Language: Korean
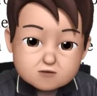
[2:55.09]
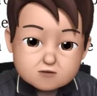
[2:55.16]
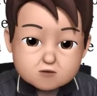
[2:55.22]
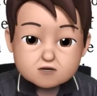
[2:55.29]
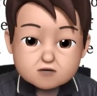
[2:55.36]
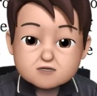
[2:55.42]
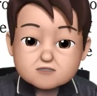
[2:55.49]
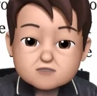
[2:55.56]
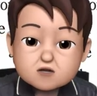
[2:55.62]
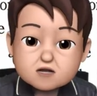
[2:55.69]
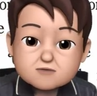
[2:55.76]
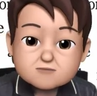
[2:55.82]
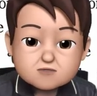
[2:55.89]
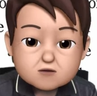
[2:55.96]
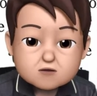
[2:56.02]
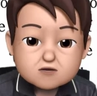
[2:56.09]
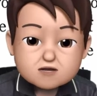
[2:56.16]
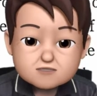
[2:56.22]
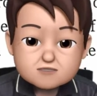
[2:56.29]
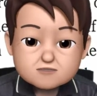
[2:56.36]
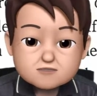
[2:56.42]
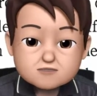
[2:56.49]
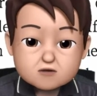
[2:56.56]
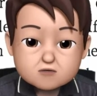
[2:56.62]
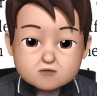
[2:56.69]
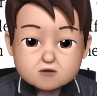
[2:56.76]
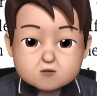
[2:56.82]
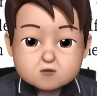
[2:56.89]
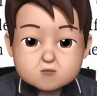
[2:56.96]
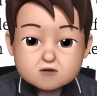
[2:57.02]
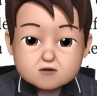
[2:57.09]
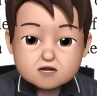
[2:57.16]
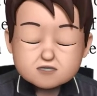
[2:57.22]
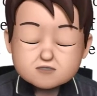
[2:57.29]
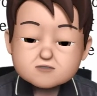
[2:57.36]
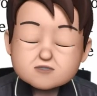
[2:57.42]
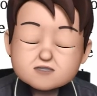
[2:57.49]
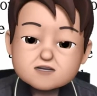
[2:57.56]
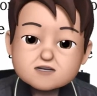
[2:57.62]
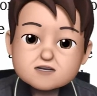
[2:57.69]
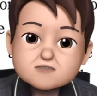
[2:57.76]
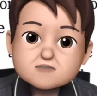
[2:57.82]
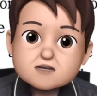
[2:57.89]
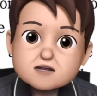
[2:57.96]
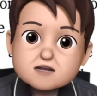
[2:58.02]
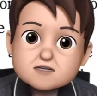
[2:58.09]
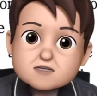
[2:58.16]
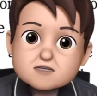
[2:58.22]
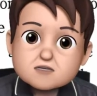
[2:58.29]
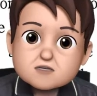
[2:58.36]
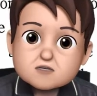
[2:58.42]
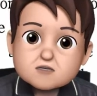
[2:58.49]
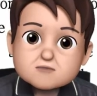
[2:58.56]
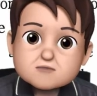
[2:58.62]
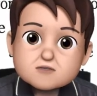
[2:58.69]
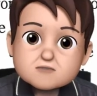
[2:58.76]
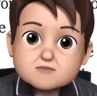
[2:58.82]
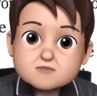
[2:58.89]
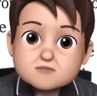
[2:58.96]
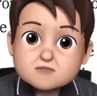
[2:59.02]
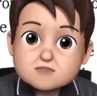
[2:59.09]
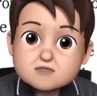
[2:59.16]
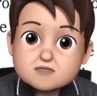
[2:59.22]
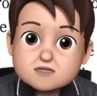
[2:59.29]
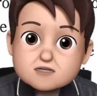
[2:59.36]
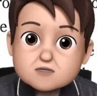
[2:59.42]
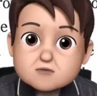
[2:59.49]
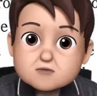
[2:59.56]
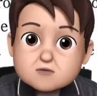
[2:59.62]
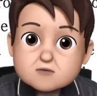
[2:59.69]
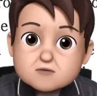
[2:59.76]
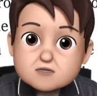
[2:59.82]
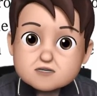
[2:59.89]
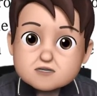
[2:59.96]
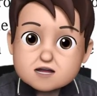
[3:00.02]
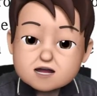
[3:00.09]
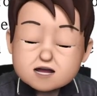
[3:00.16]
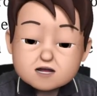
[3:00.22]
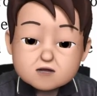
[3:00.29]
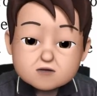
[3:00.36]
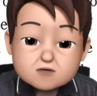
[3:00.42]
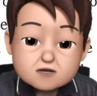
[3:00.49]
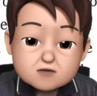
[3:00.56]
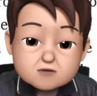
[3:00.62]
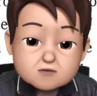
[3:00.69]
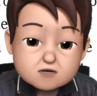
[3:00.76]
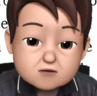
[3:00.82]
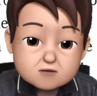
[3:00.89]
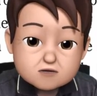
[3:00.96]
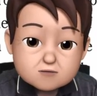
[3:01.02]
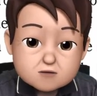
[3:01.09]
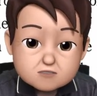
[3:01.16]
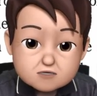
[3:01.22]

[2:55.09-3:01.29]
바로 너가 필요로 하는 어떤 공간을 주게 된다는 거야. 그러면 실제적으로 이제 해결책으로 나온